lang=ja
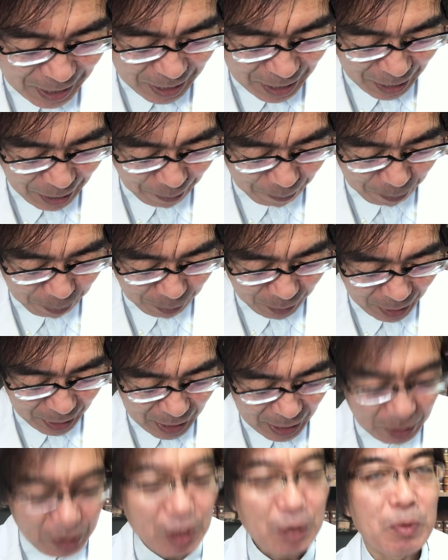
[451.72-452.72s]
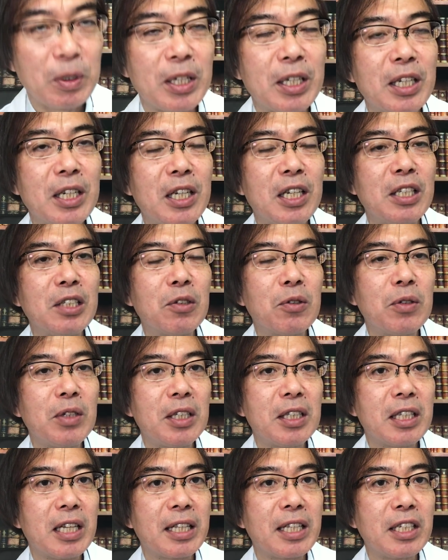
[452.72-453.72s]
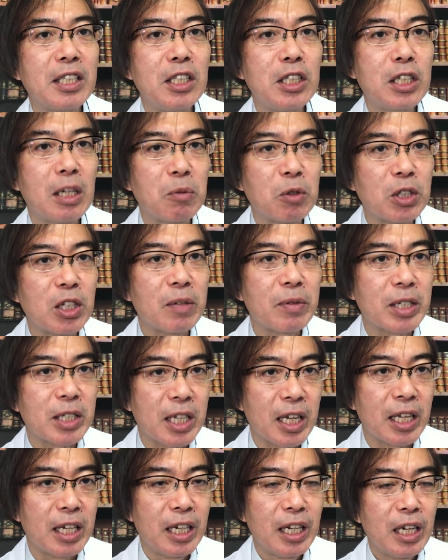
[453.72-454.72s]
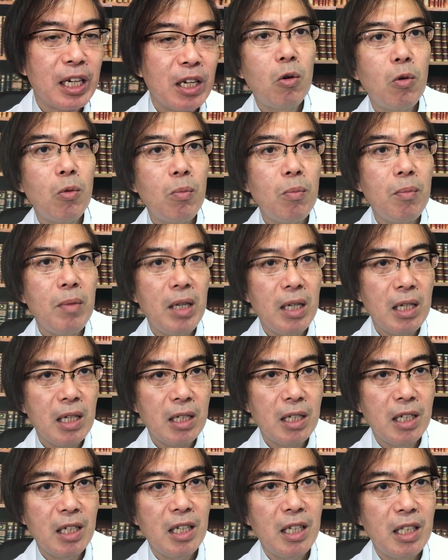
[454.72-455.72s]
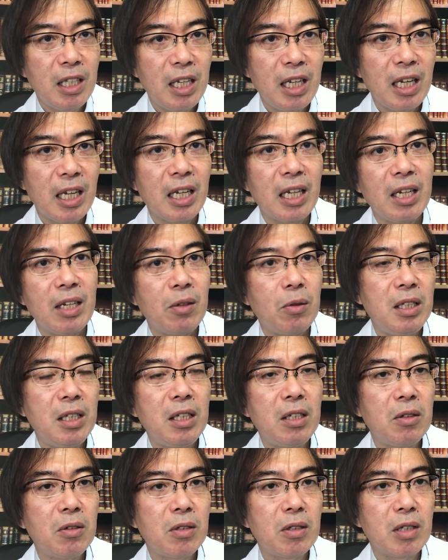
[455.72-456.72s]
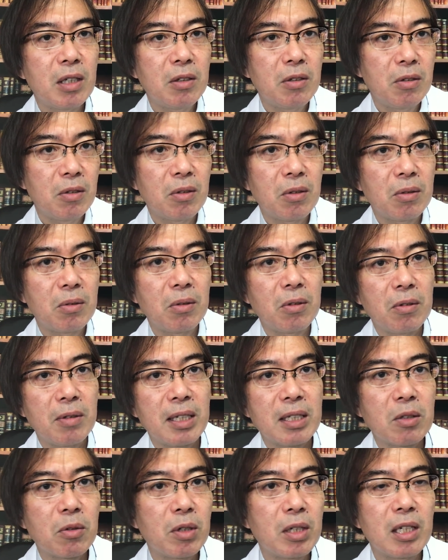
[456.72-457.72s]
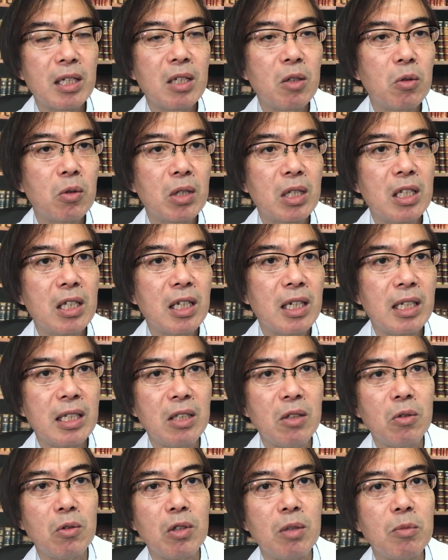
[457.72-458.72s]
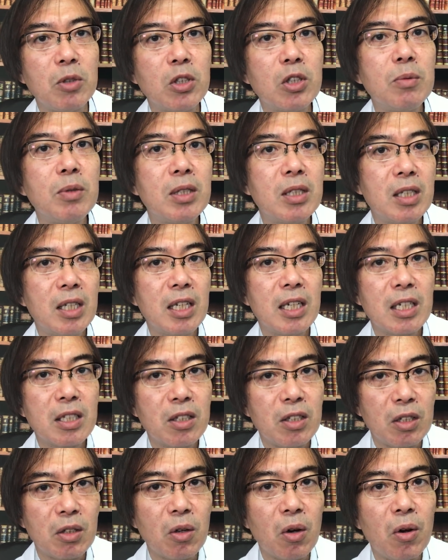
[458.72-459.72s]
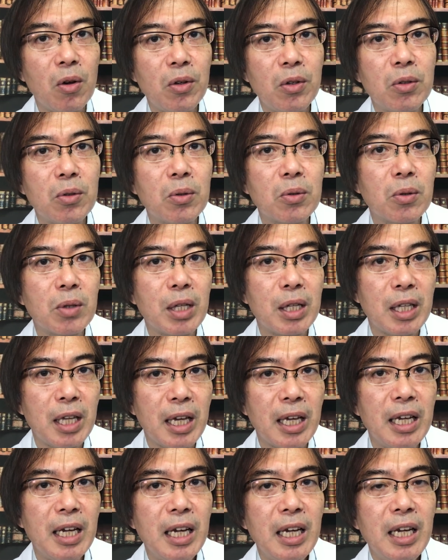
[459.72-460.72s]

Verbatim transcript: すね、ある意味非常に正しいかもしれません。本命が消えて人気薄が来るということは、それだけ大きい配当に結びつきやすいということでね、